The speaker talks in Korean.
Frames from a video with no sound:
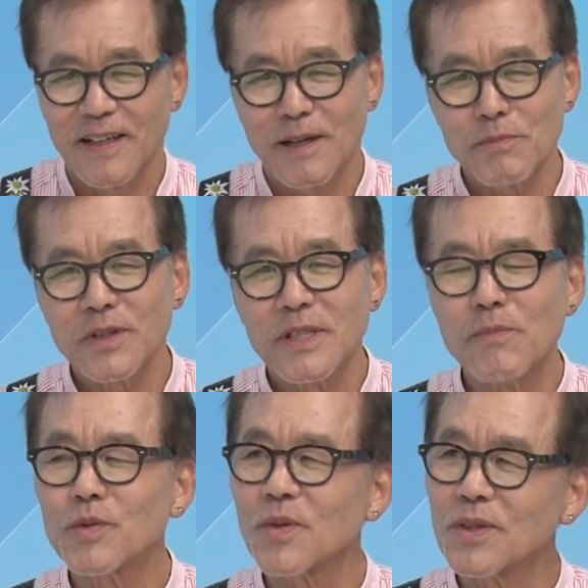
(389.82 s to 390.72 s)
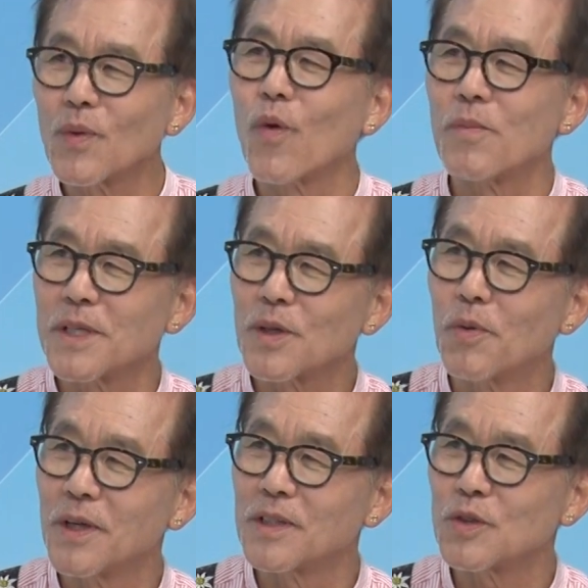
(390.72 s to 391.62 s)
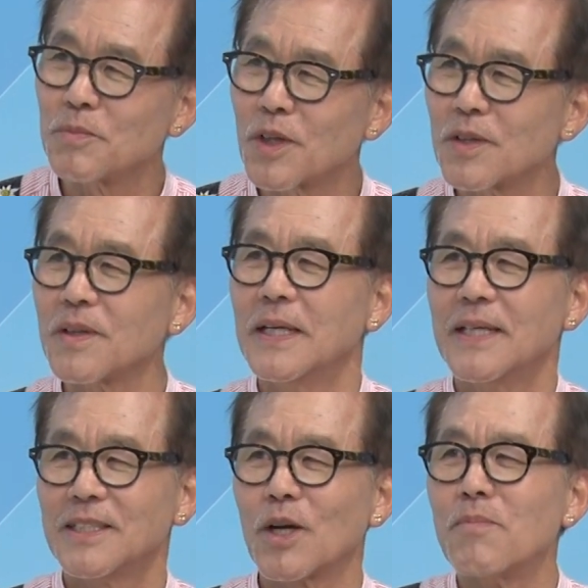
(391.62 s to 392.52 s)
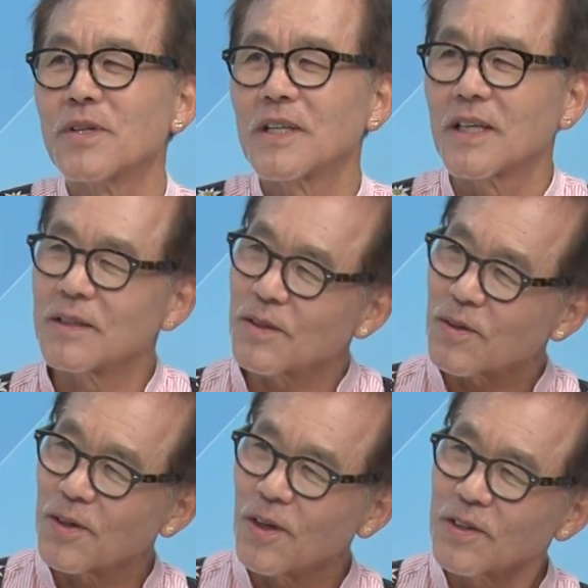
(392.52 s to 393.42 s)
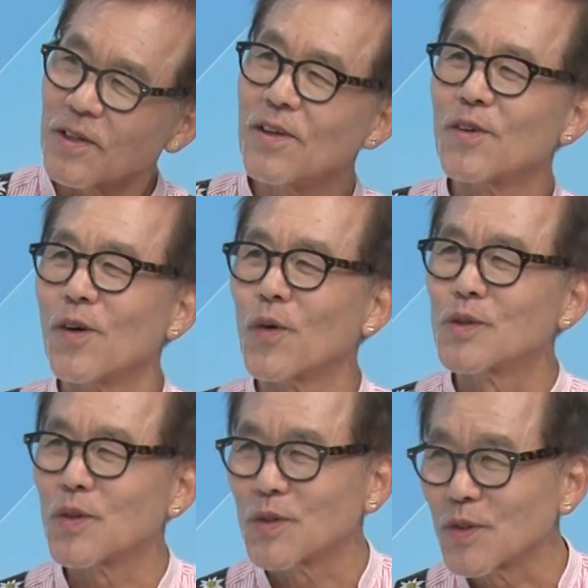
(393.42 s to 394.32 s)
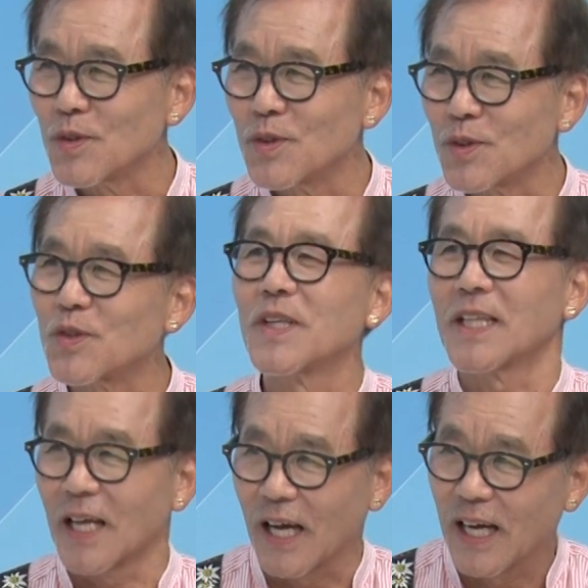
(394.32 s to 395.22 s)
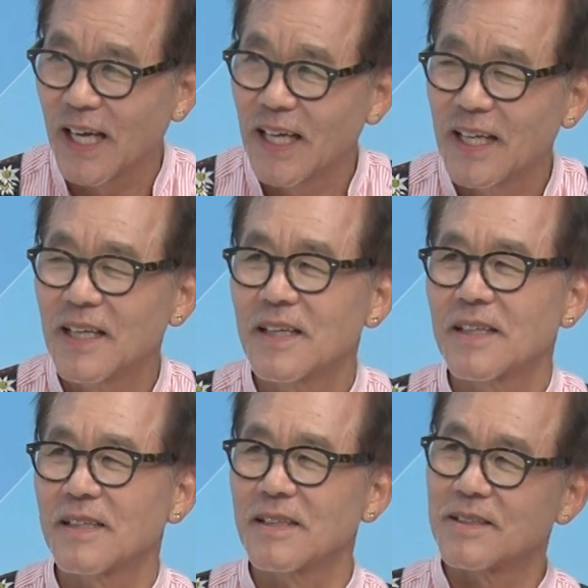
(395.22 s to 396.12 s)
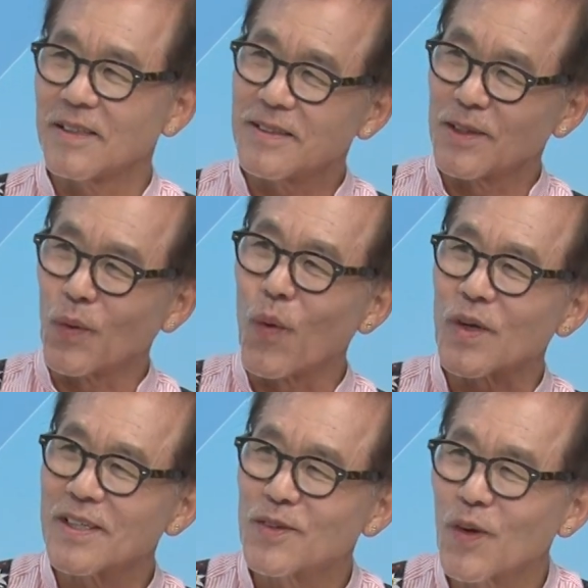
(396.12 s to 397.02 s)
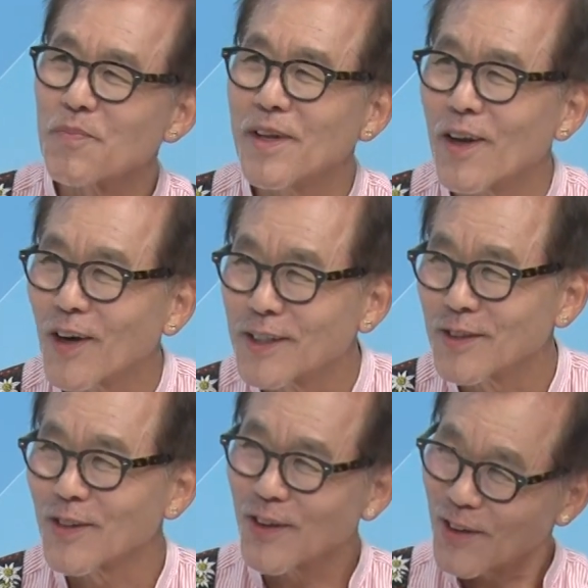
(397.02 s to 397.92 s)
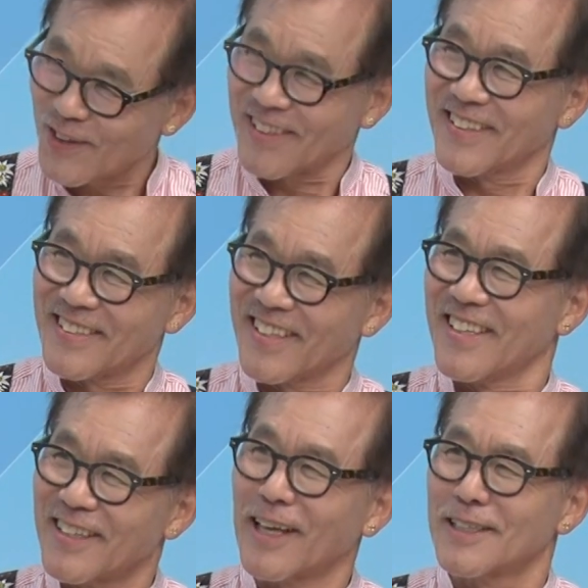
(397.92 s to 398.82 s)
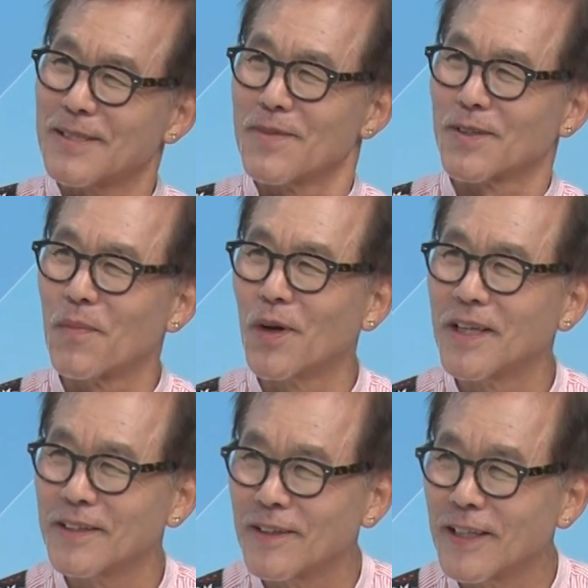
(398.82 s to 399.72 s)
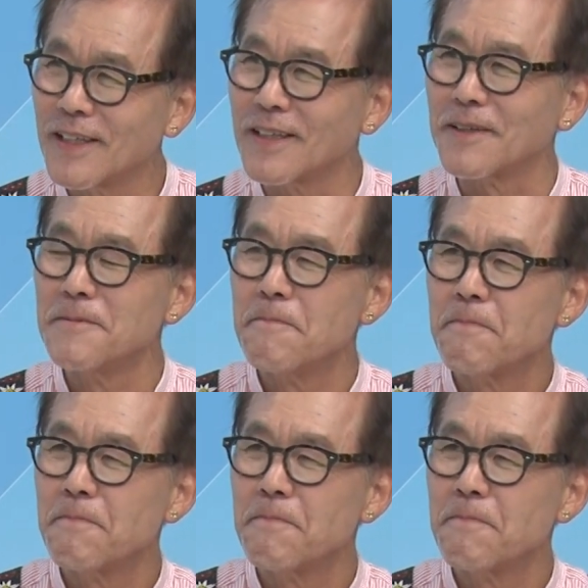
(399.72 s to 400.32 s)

한번 네 목소리 녹음해서 보내주면 전문가가 듣고 틀린 걸 고쳐주겠다. 그래서 이제 녹음기를 또 빌려가지고 이렇게 이제 기타를 치면서 보냈더니